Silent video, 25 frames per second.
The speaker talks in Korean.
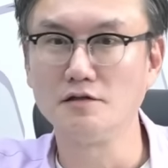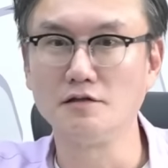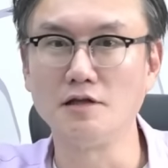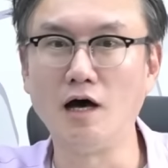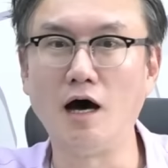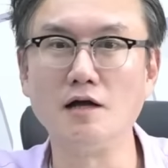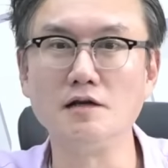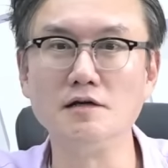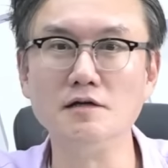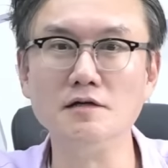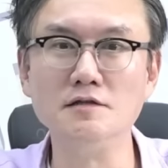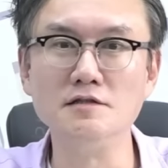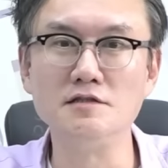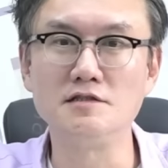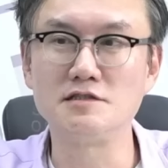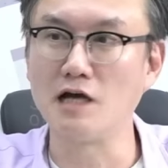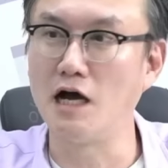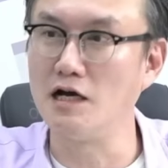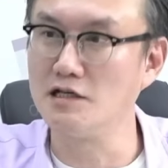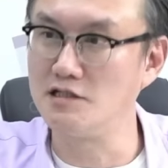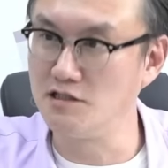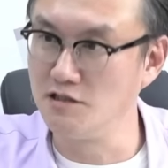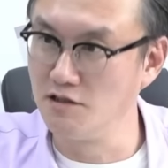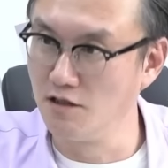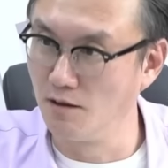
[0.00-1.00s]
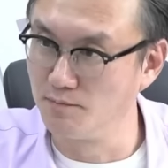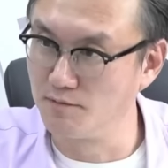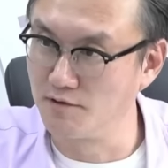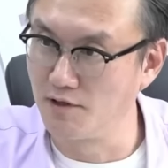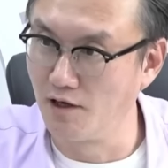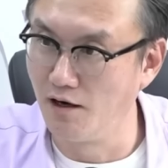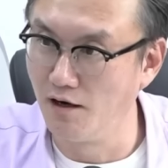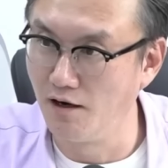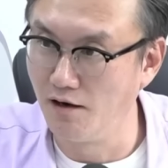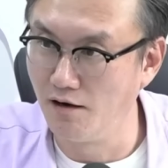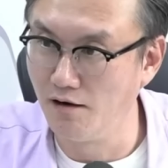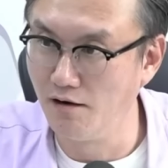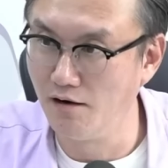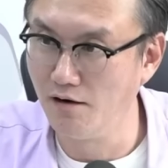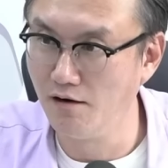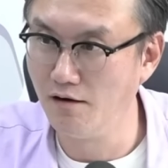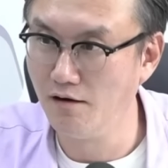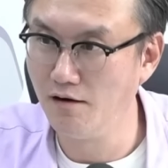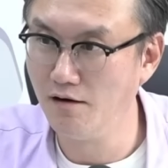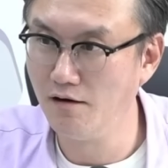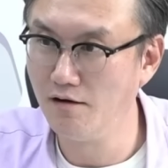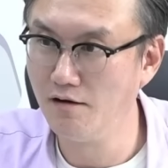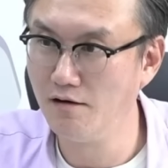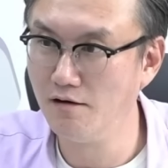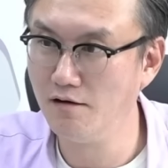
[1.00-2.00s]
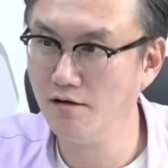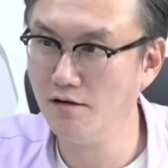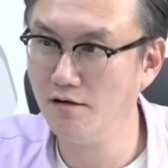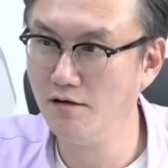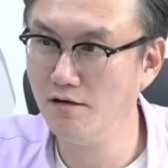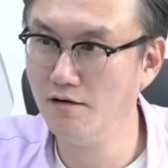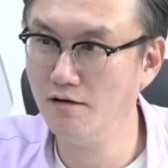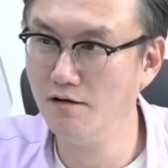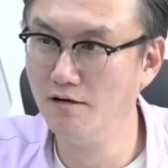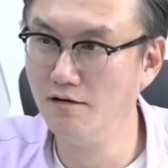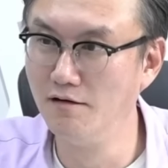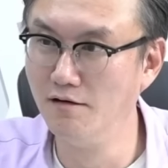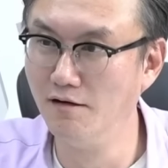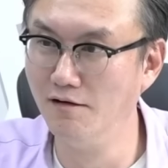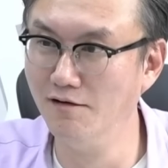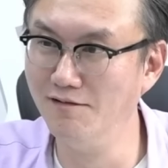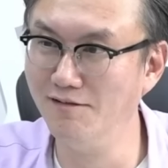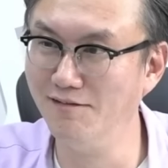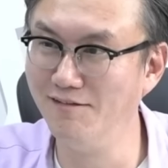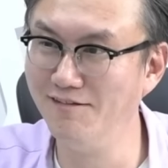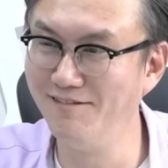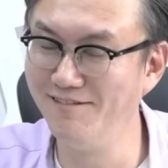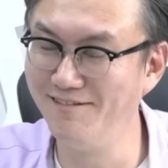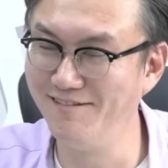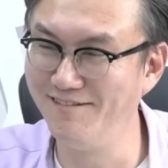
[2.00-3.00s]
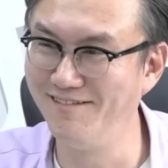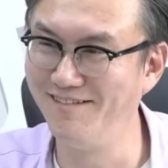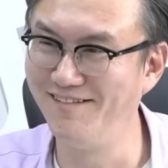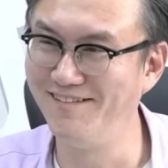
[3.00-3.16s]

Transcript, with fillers: 나는 자신 없다. 어,